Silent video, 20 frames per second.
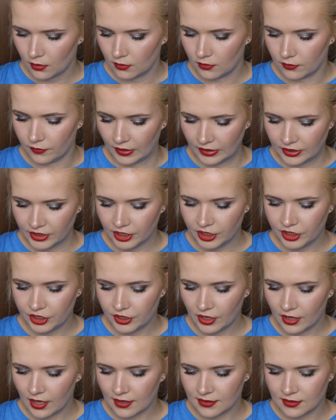
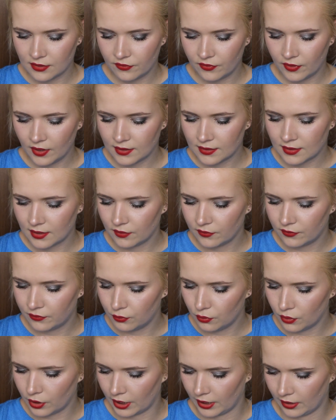20 razy więcej
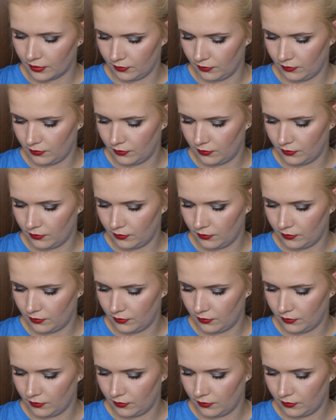włókien.